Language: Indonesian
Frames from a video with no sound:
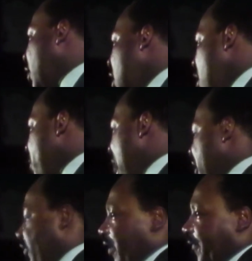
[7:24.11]

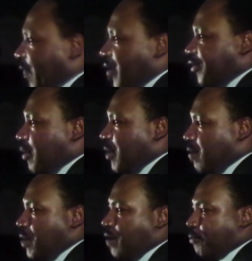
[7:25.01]
1968 ketika Martin
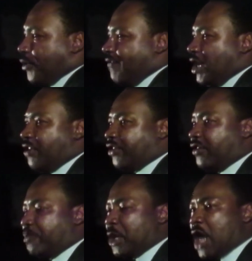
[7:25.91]
Luther King Jr.
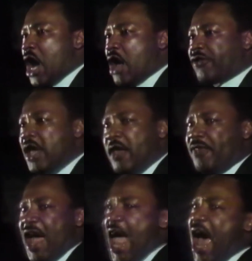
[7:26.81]
dibunuh di Memphis,
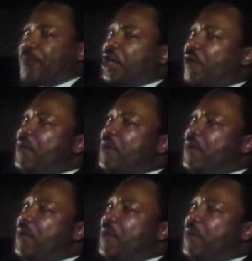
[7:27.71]
Tennessee.